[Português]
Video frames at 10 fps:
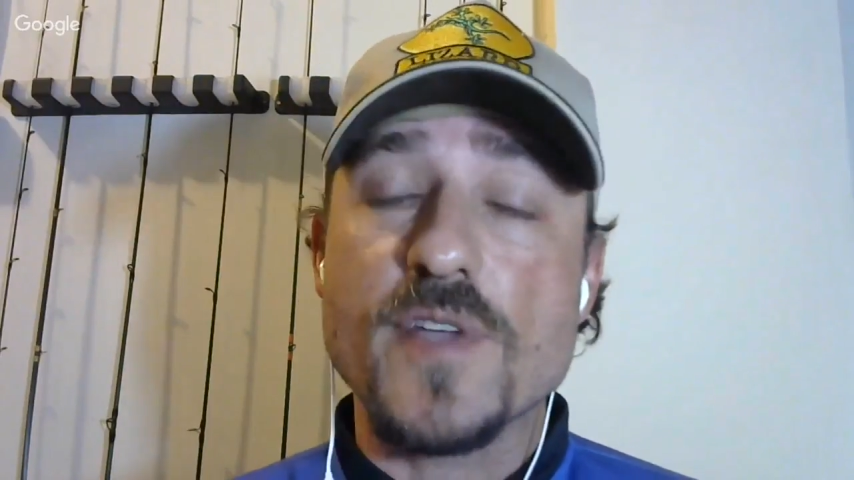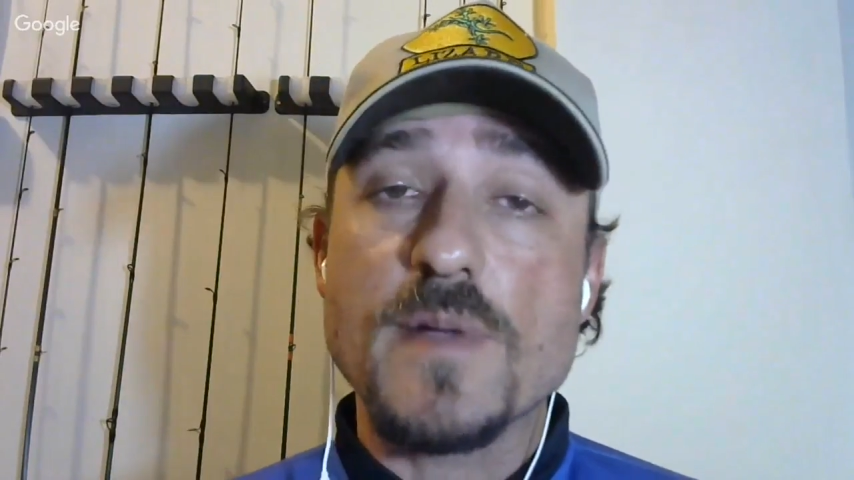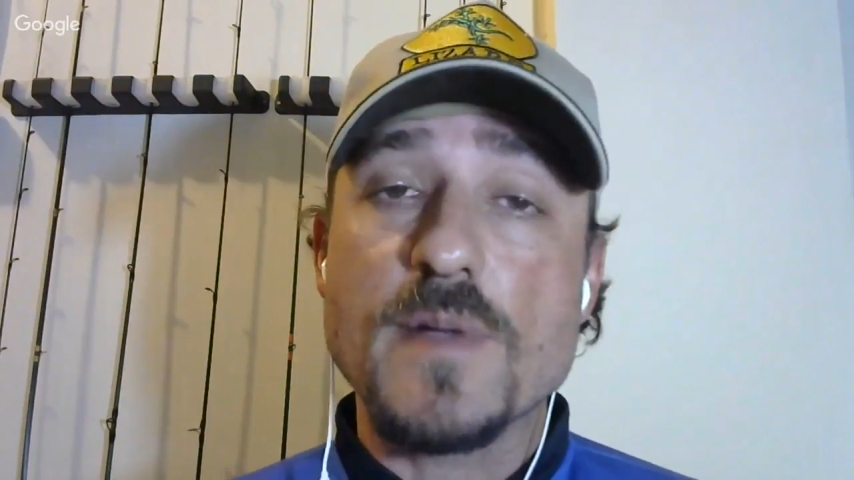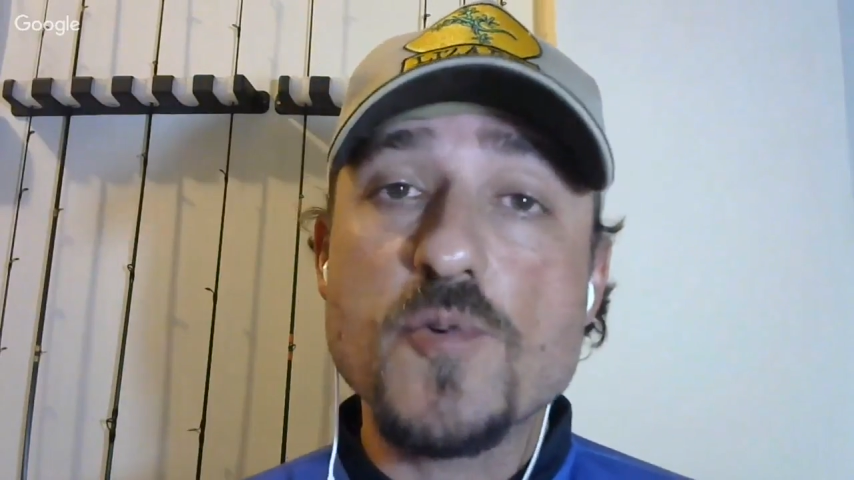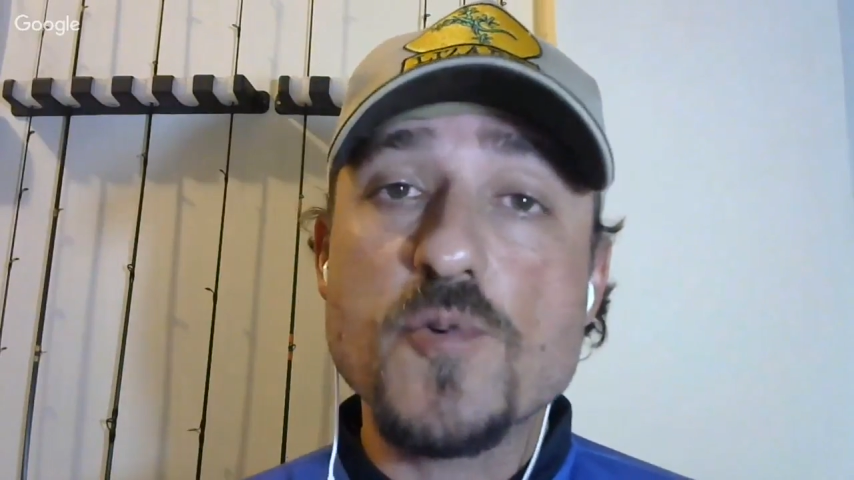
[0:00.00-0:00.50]

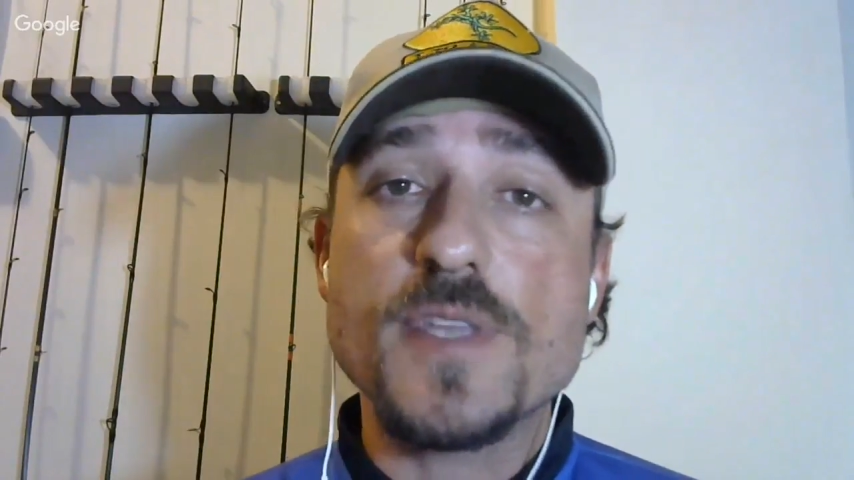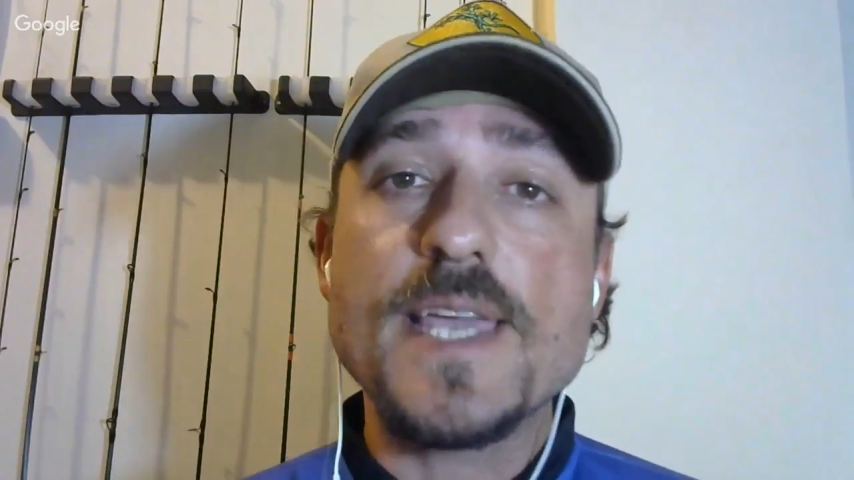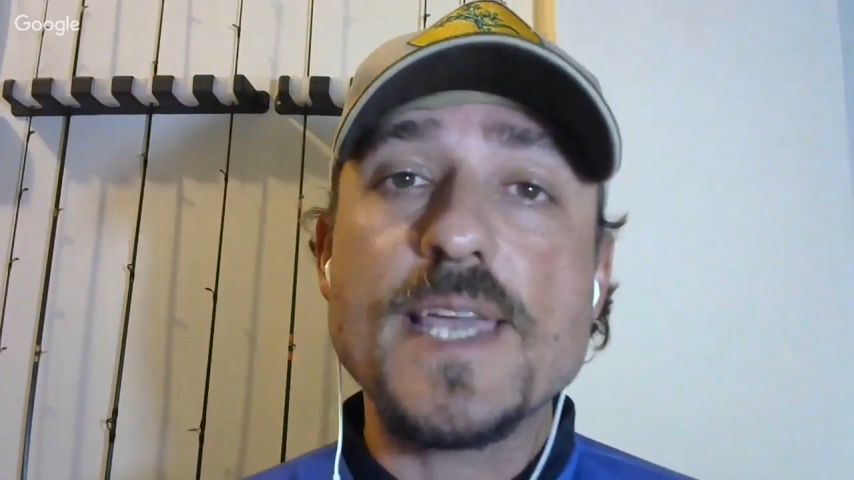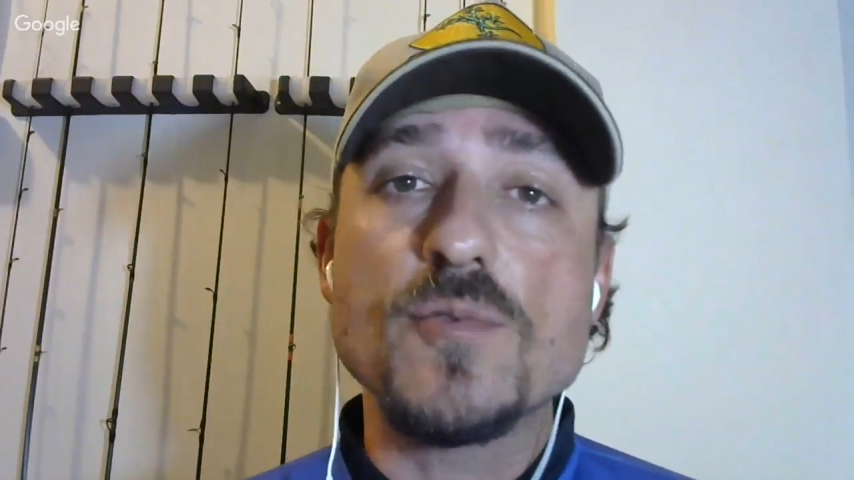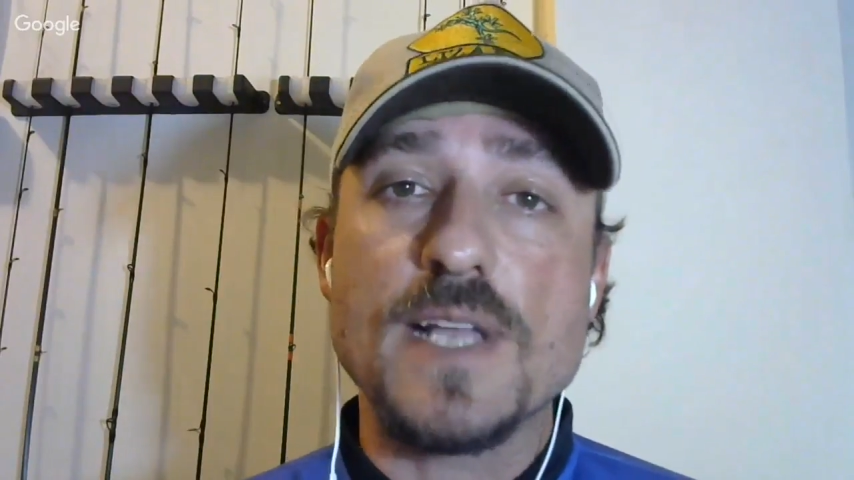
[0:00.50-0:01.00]
Mas por que,
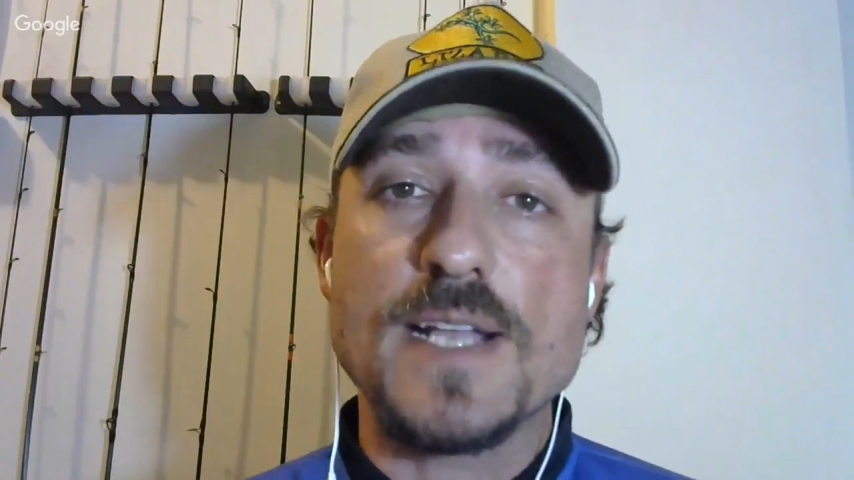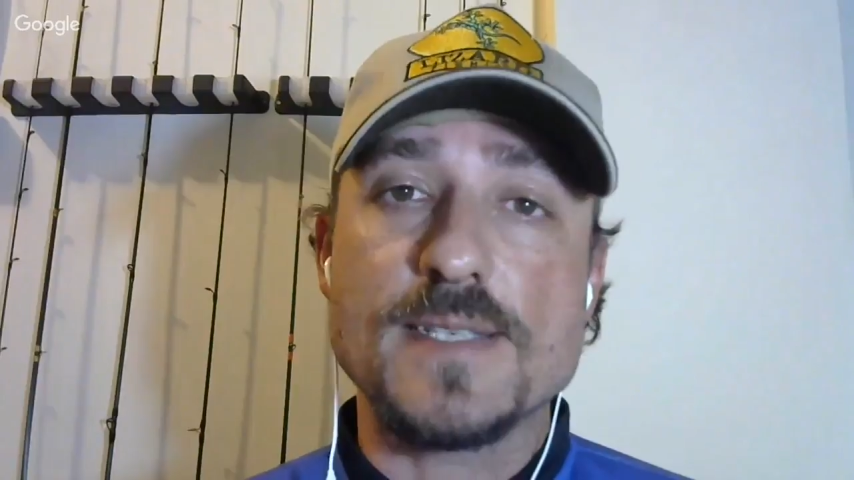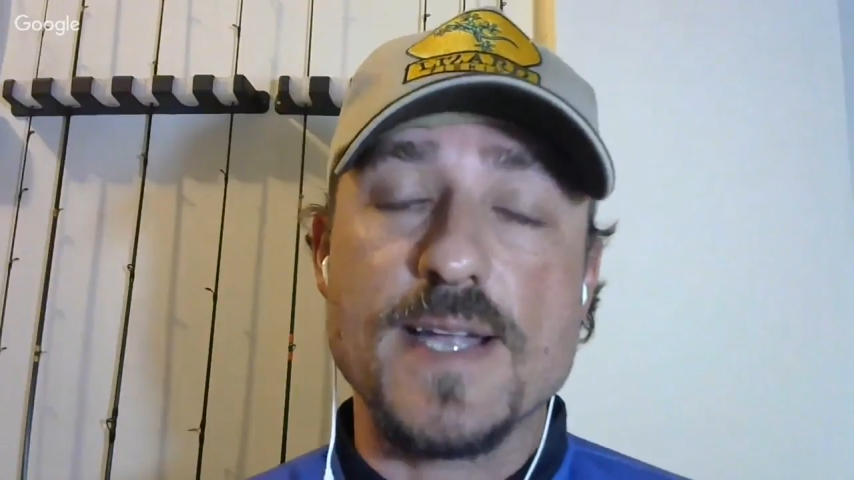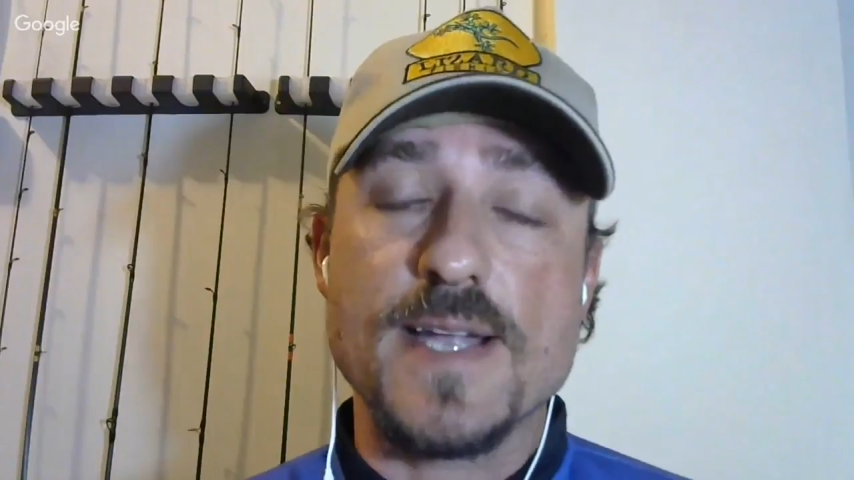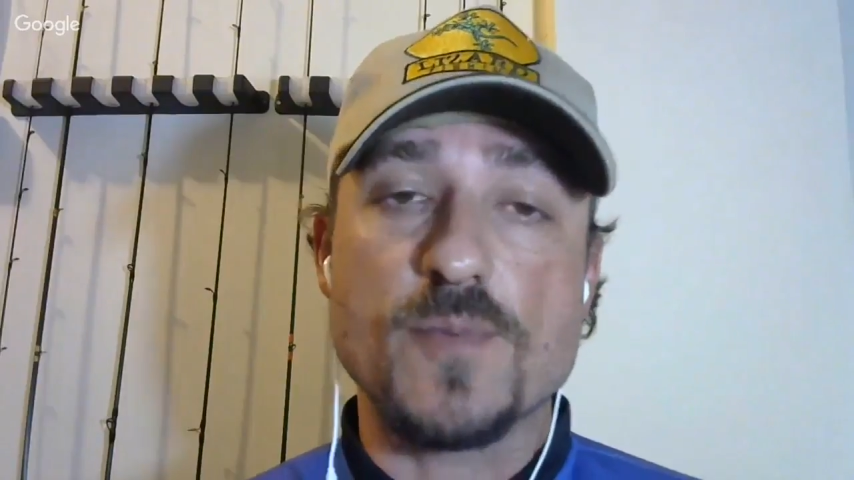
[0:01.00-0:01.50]
que não dá
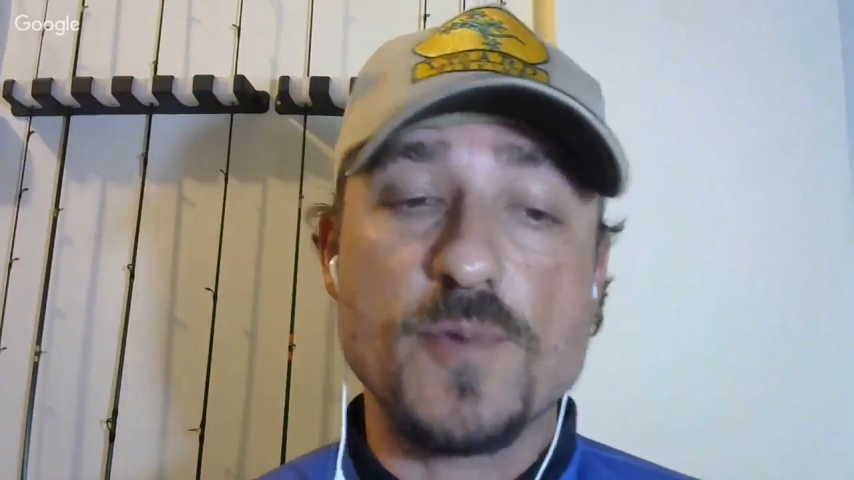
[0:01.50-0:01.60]
certo?